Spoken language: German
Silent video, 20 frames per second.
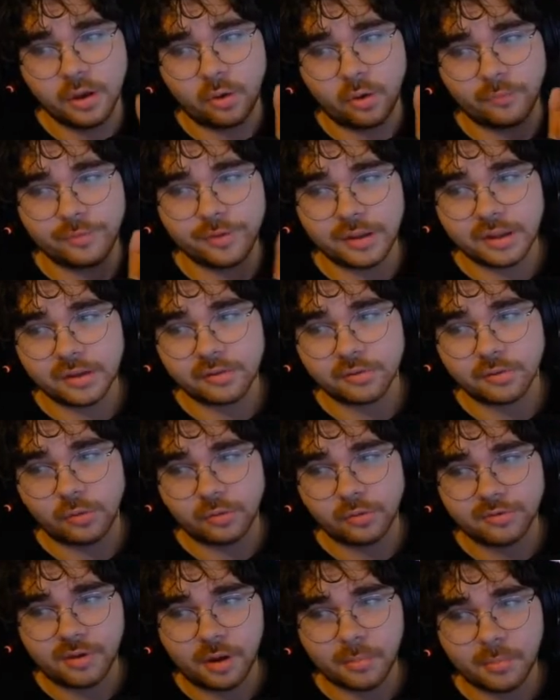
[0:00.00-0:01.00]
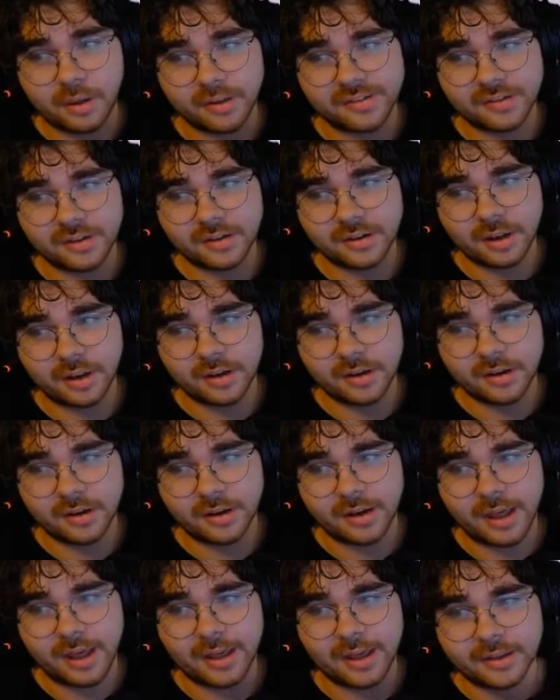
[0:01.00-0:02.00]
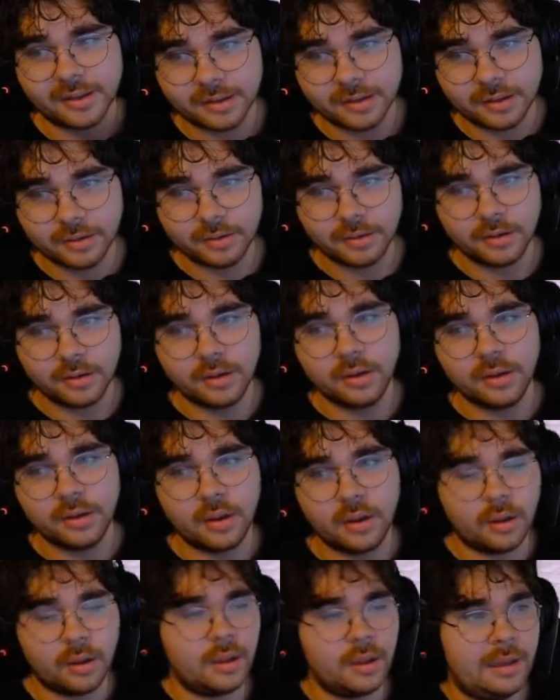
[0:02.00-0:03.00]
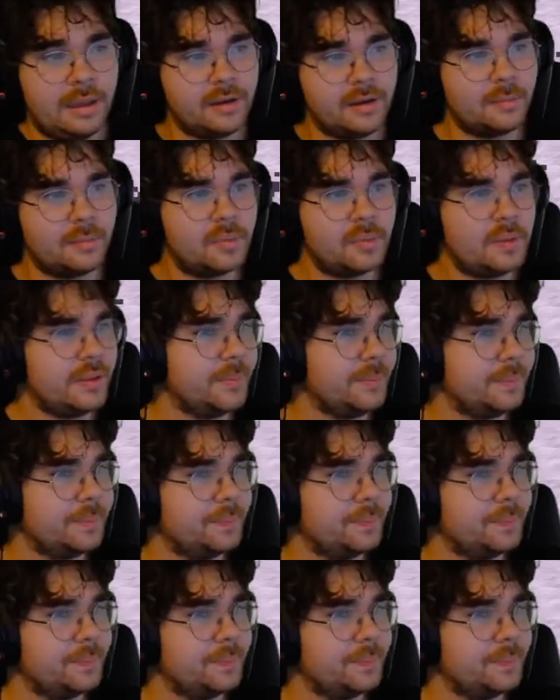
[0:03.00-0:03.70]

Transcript: Und wie ihr hier schon unscheinbar seht, da hinten in der Ecke, hinter mir.